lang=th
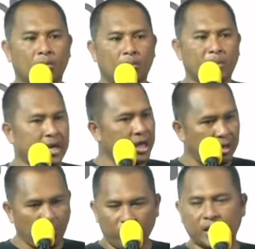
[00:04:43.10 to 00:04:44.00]
ไม่ได้เห็
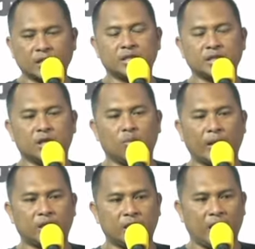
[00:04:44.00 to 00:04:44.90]
นด้วยทักษิณชินวัต
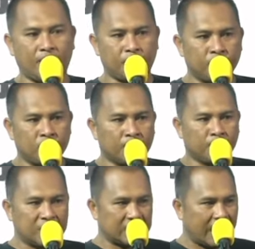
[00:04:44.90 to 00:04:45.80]
รที่ทำพ
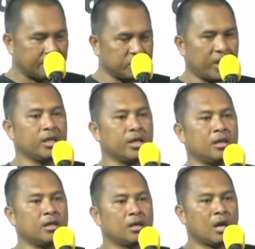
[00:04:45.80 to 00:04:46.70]
ฤติกรรมเช่นนี้
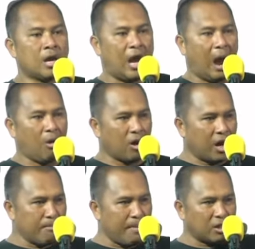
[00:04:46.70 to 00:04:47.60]
เขาก็เล
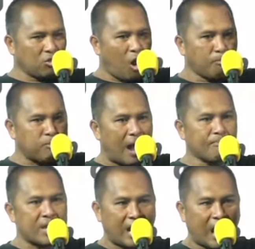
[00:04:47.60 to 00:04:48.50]
ยไม่ตอบรับ
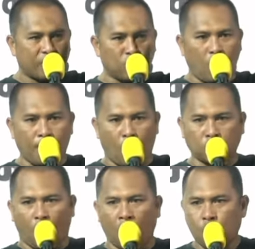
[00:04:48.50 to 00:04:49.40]
ในการรวมพล
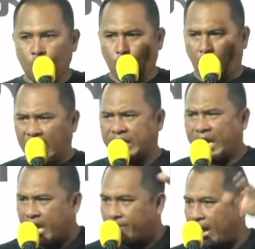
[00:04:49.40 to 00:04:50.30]
ของวรชั
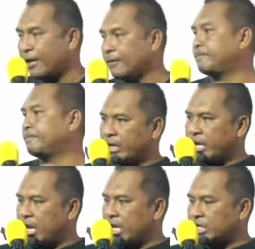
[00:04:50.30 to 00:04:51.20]
ยเหมะ
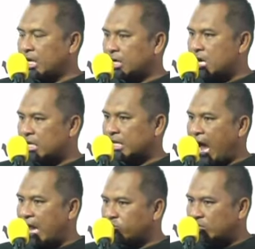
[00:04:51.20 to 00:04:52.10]
นี้จะเกิด
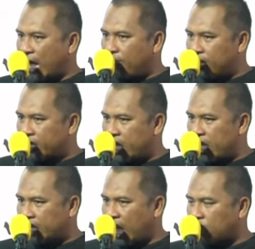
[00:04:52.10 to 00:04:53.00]
การสามัคคี
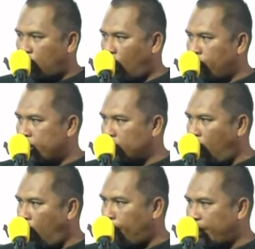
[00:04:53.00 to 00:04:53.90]
กันของพี่
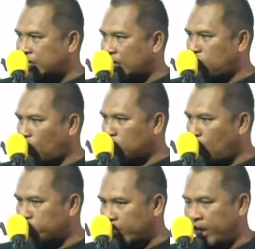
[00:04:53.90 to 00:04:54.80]
น้องประชาชนทุ
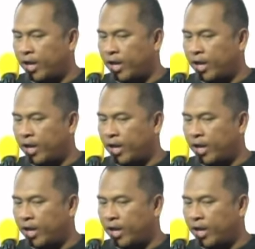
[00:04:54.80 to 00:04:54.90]
กสี